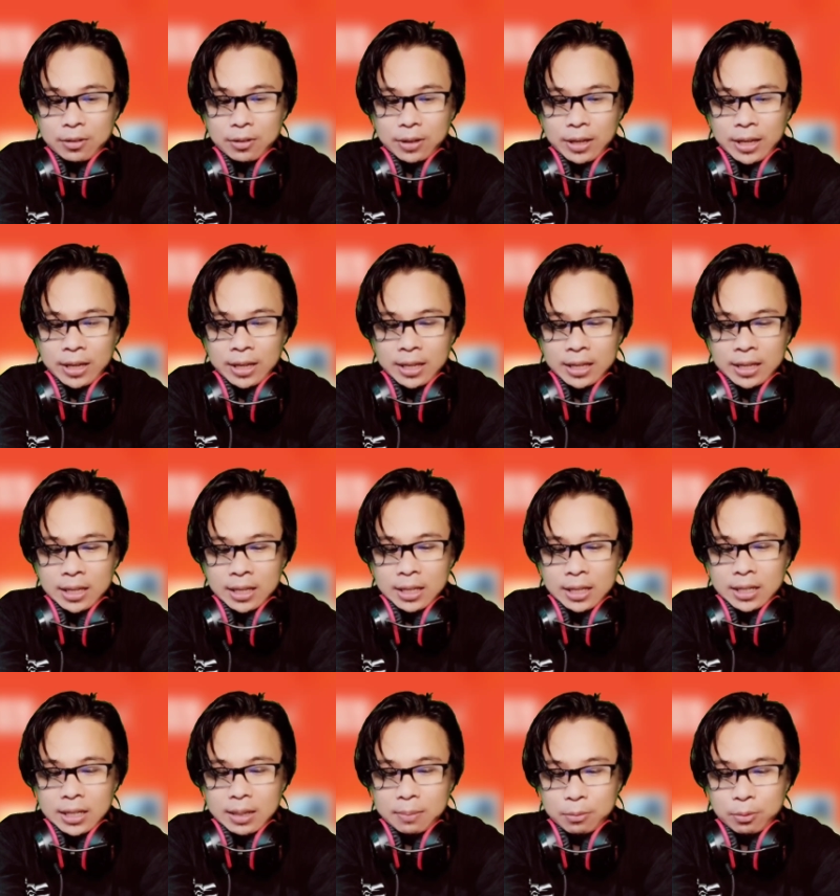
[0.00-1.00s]
Oke,
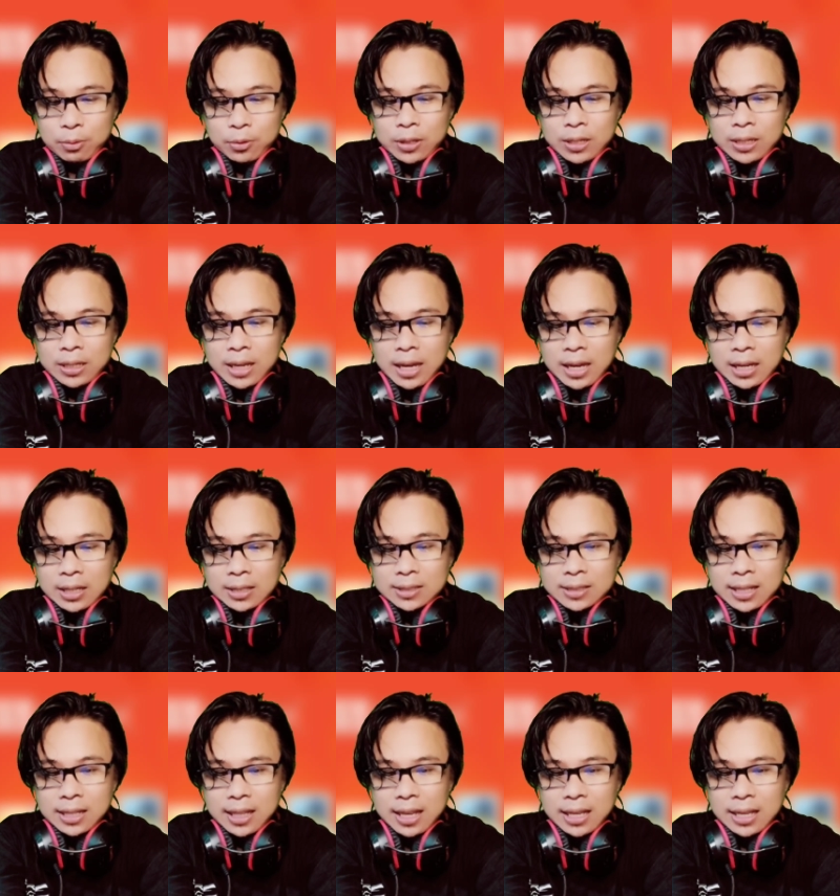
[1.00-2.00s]
kemudian
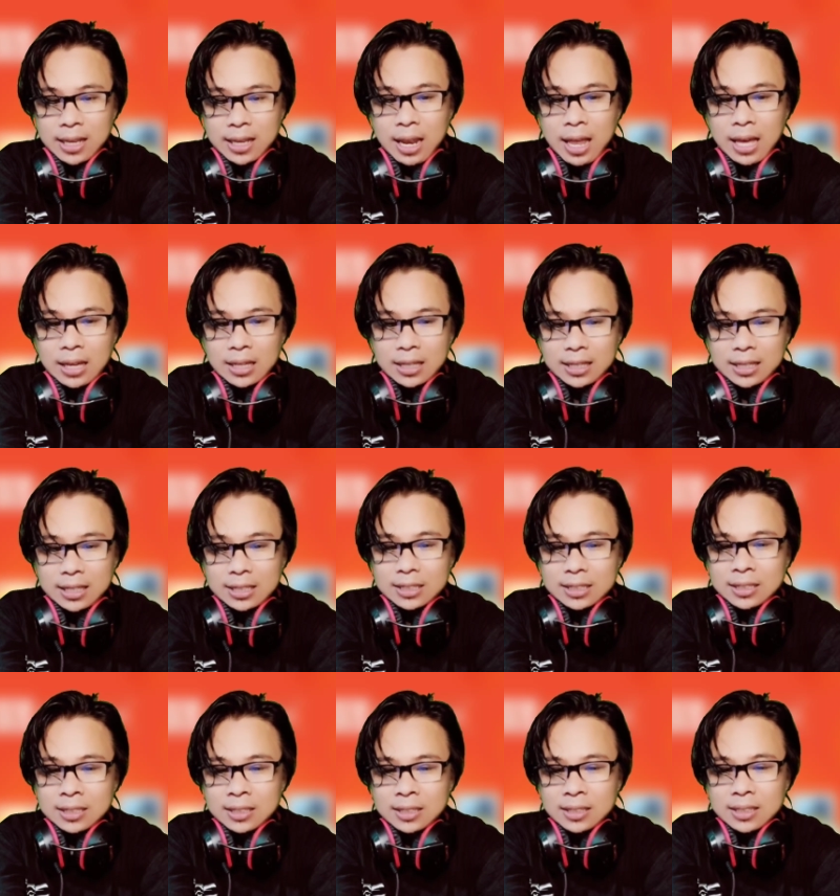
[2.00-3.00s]
saya tanya lagi
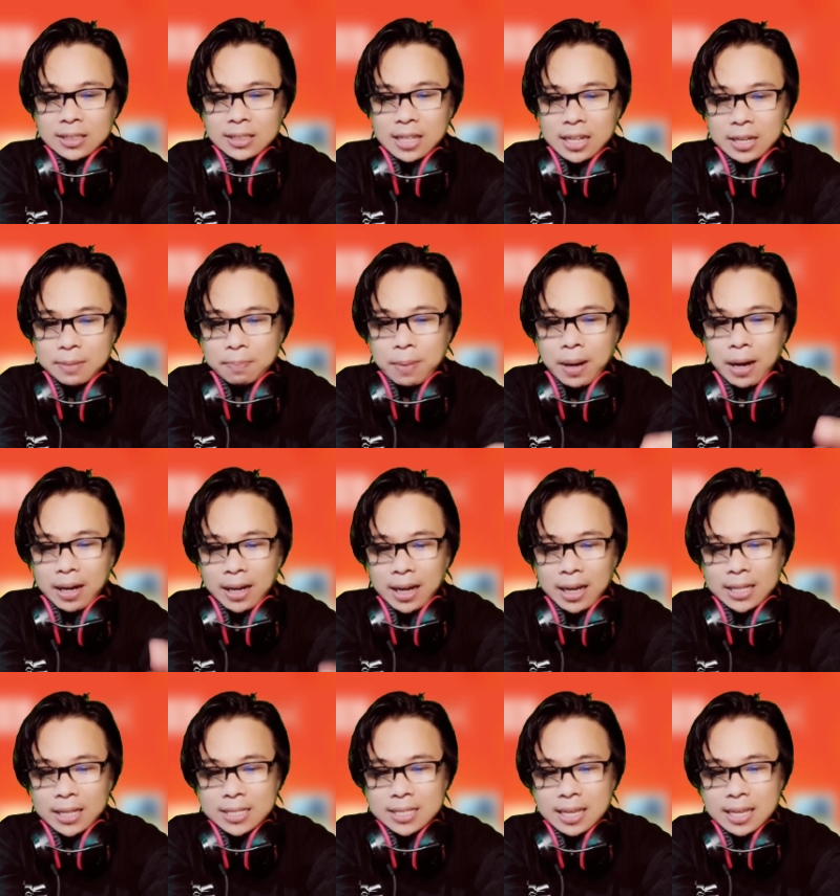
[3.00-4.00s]
yang
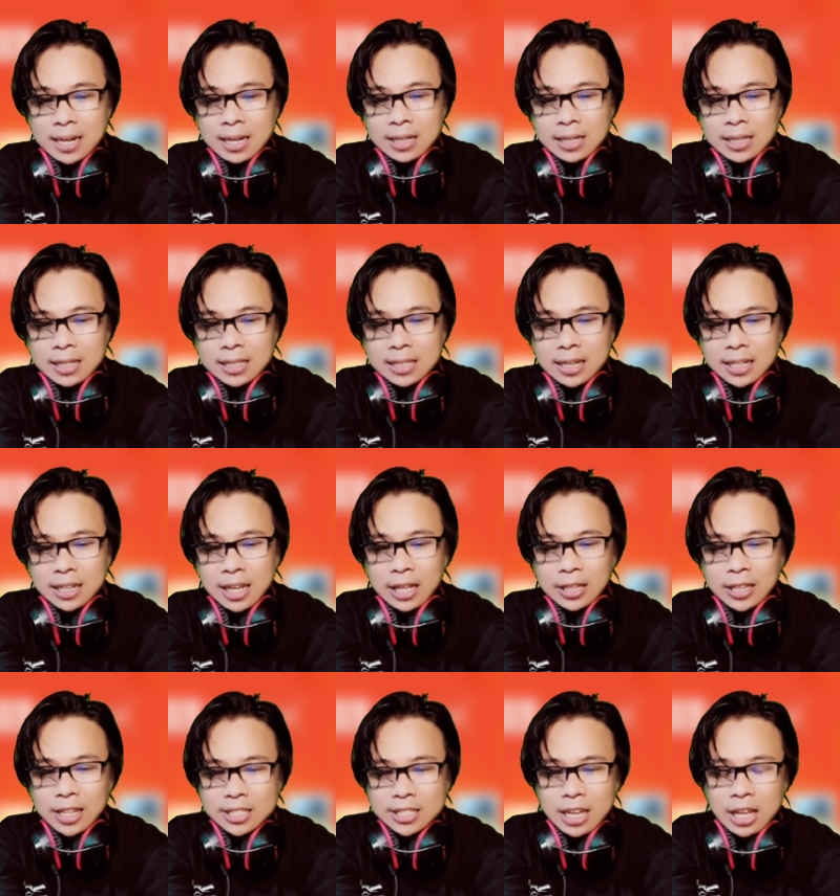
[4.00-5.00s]
dipakai share link yang di
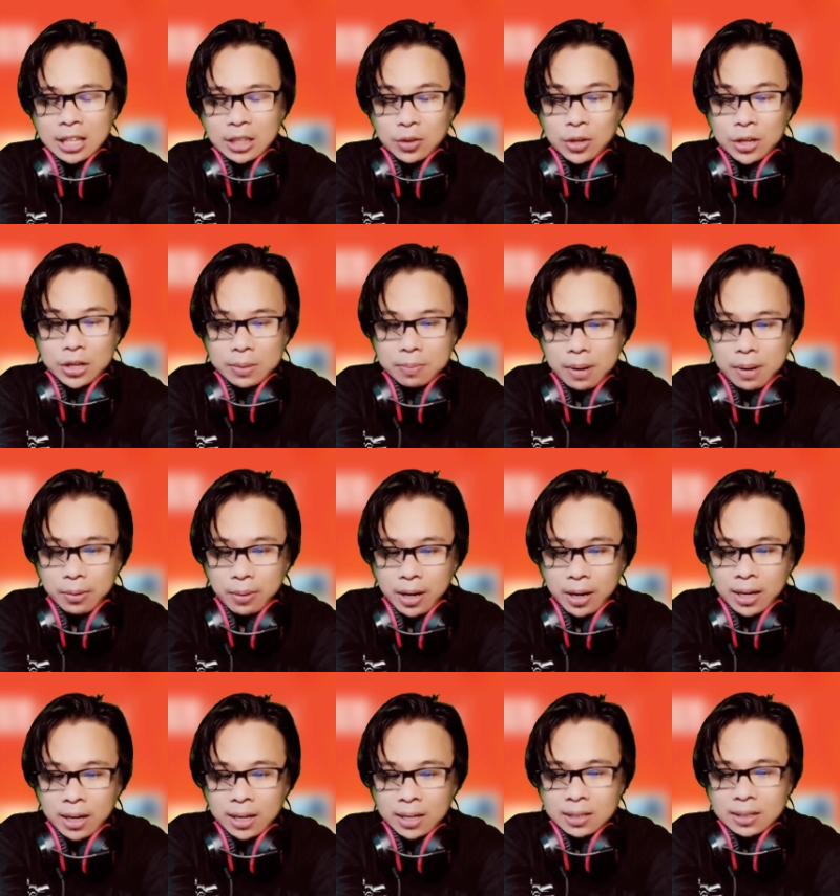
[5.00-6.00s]
atas atau yang di bawah.